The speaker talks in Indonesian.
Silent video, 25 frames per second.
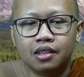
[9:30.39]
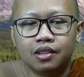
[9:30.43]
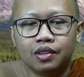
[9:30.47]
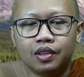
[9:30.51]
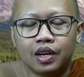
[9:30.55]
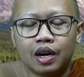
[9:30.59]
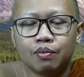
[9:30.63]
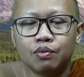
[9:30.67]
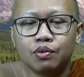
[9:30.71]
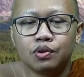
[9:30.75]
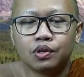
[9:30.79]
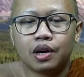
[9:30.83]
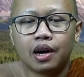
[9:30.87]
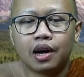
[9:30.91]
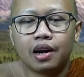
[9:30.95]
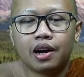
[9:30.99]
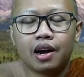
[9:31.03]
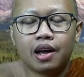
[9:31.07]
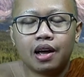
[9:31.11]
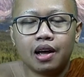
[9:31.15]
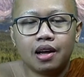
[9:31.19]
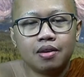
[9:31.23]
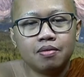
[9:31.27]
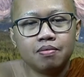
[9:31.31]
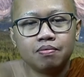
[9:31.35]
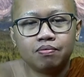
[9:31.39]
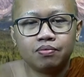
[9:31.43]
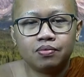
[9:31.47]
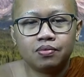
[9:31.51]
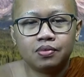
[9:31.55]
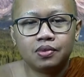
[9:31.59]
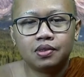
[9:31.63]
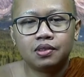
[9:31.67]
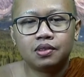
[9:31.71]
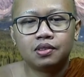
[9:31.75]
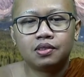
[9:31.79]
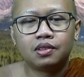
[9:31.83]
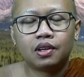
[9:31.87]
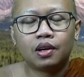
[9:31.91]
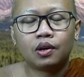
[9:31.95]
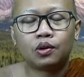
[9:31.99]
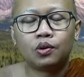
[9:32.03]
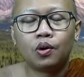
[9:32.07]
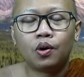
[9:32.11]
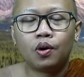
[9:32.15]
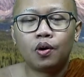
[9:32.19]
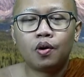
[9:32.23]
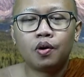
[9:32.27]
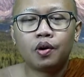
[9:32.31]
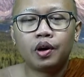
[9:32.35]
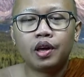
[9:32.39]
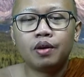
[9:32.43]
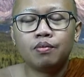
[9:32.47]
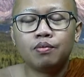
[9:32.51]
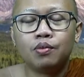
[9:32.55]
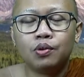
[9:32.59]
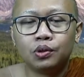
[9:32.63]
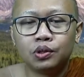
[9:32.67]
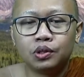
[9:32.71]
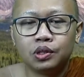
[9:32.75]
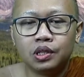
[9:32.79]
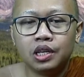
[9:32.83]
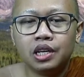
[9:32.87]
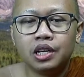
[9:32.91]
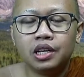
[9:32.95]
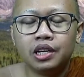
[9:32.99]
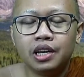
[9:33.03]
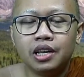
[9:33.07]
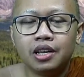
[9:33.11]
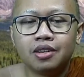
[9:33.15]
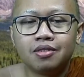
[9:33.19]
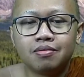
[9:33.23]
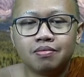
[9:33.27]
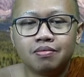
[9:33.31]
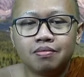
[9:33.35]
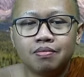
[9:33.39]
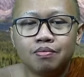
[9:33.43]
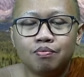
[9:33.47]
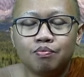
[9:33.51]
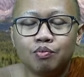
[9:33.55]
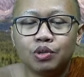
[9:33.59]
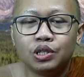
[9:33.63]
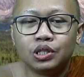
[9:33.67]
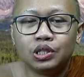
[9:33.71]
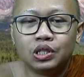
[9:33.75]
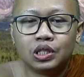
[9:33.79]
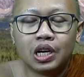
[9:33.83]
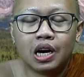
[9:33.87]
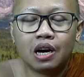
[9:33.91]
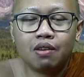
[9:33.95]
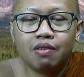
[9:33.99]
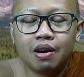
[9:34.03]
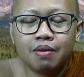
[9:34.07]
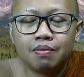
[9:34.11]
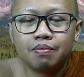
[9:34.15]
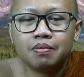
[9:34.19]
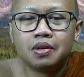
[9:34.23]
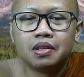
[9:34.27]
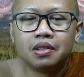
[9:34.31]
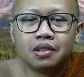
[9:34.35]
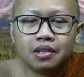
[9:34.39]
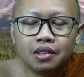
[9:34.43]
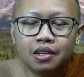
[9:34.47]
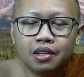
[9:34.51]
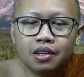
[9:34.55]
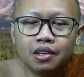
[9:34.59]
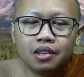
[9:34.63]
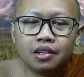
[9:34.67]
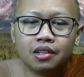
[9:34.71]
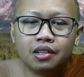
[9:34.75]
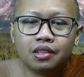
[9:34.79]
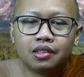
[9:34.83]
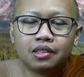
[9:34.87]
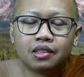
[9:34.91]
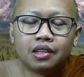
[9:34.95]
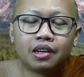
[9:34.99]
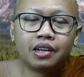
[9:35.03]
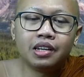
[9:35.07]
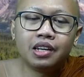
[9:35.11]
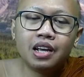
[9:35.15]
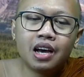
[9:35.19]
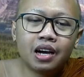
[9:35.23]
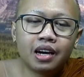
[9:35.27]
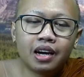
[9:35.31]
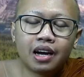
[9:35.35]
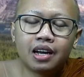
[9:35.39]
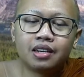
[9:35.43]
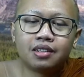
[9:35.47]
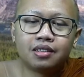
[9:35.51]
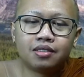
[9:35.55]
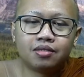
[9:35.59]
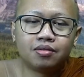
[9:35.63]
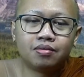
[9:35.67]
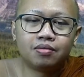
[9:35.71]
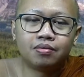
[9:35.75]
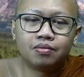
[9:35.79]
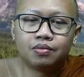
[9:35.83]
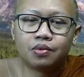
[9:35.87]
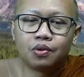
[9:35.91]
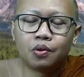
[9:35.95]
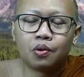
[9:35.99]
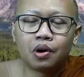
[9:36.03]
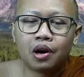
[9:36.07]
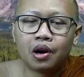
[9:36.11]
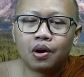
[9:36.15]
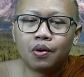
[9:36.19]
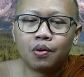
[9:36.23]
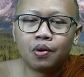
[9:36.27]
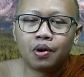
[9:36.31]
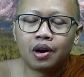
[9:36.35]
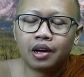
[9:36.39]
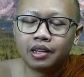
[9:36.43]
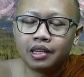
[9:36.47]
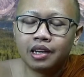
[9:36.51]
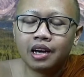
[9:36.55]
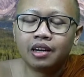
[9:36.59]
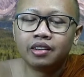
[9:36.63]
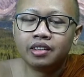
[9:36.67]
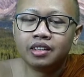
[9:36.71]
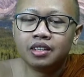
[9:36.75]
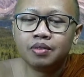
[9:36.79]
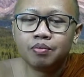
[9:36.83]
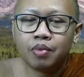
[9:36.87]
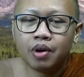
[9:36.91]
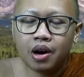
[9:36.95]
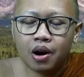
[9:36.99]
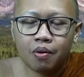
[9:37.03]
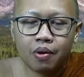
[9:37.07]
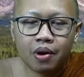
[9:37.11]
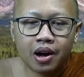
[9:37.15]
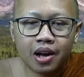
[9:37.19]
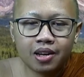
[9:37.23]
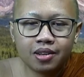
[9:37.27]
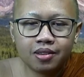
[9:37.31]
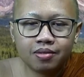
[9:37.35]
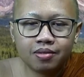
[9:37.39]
Namun karena terdorong emosi ingin menjawab teriakan orang-orang yang ada di bawah.